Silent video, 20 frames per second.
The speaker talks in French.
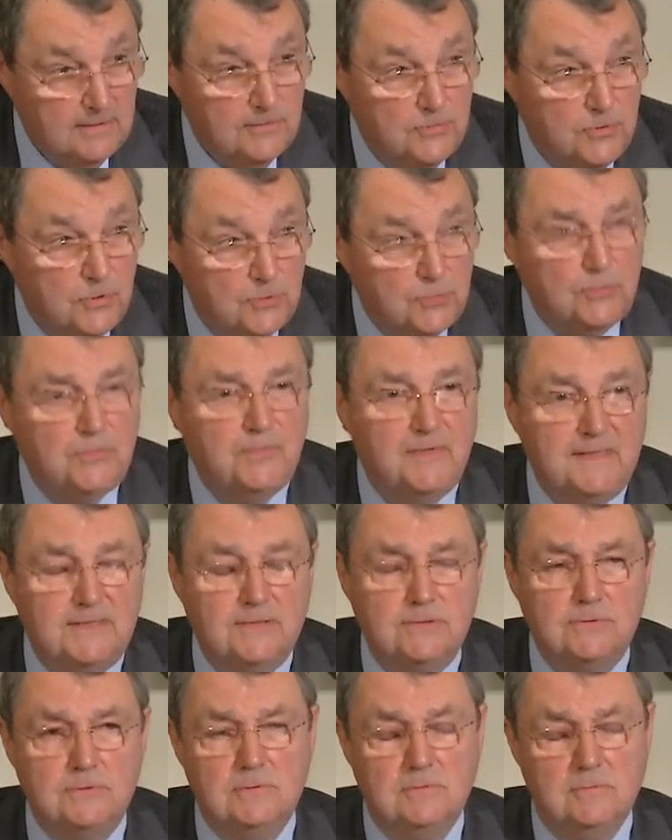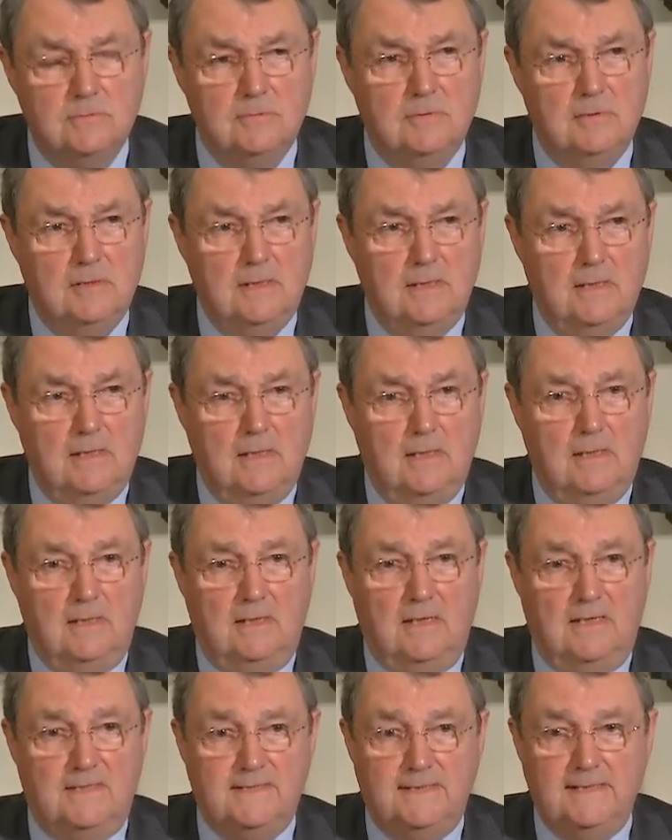De toute façon,
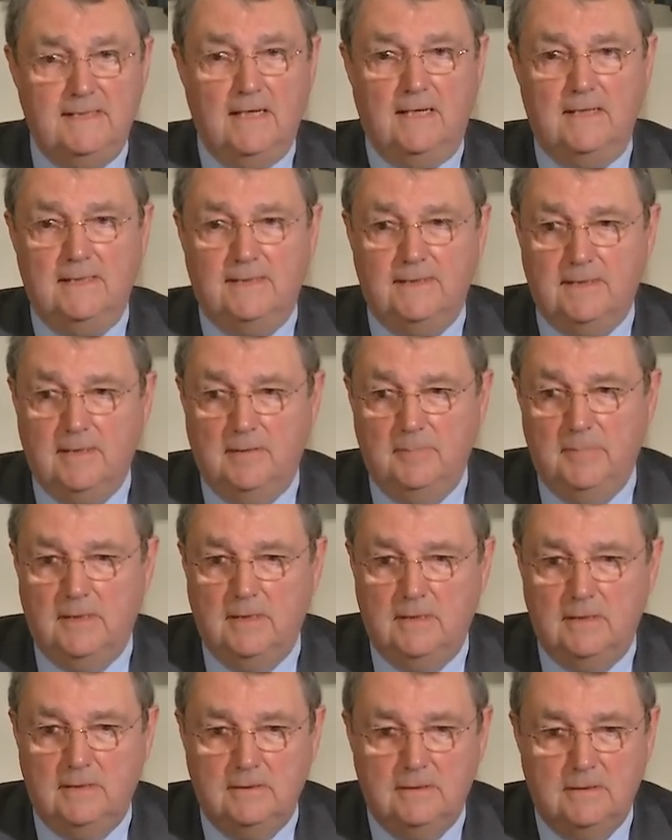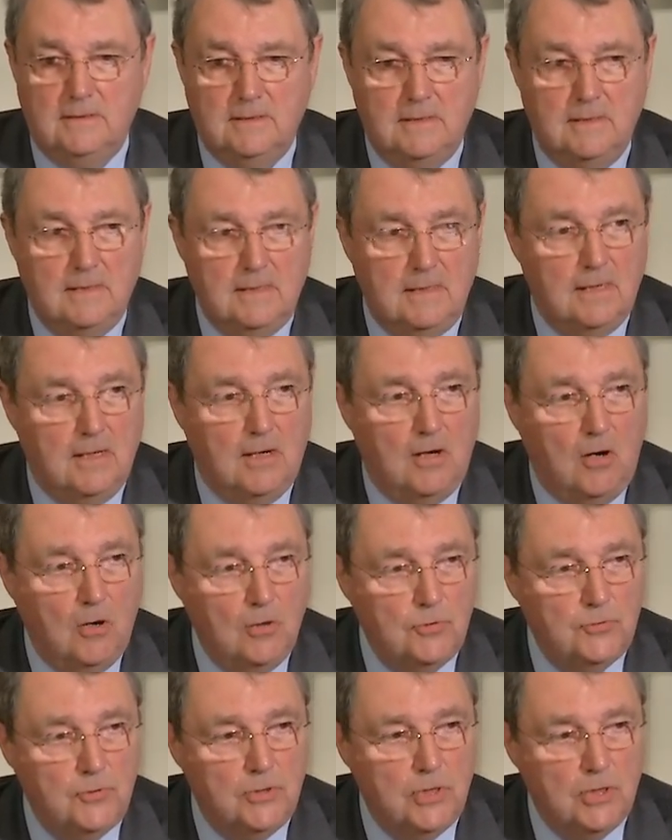la cigarette tabac,
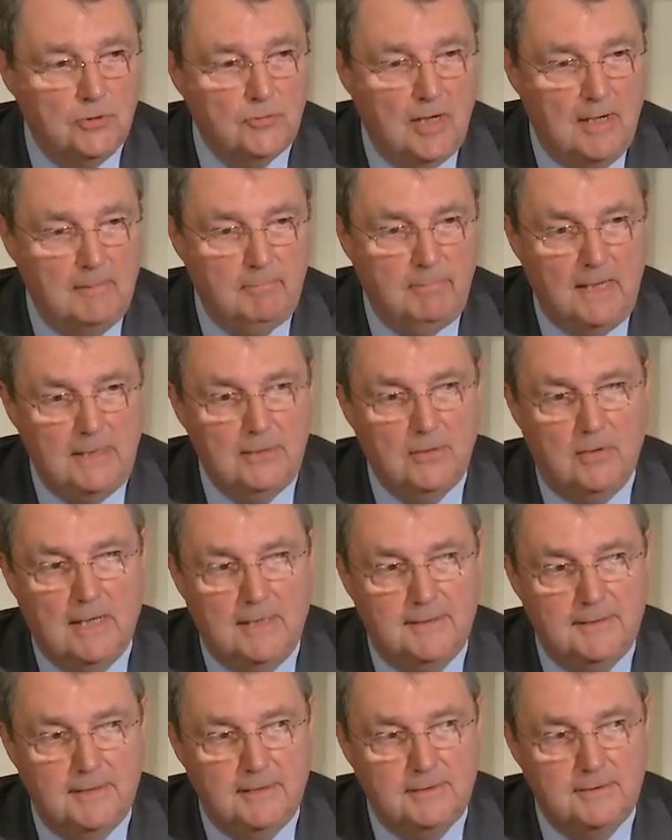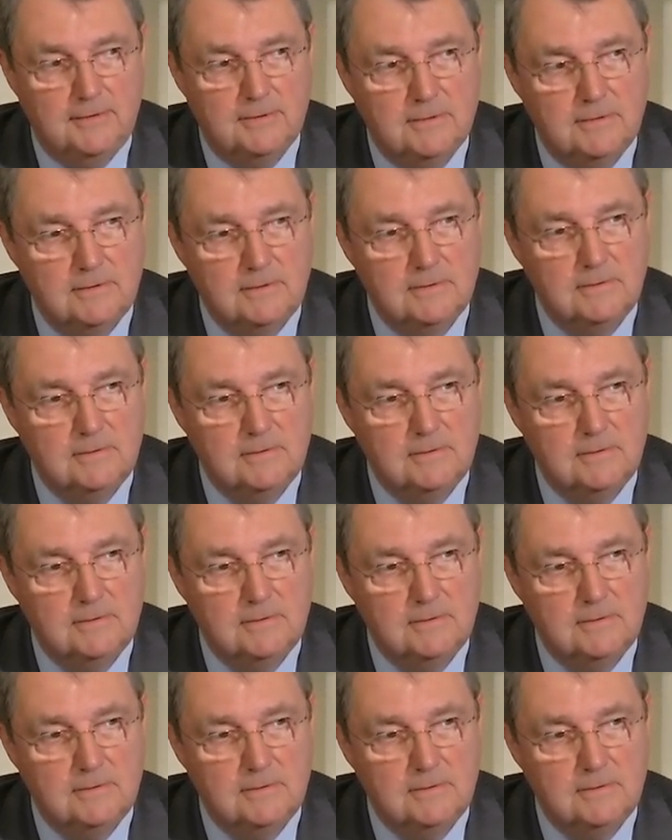en dehors de la balle dans la tête,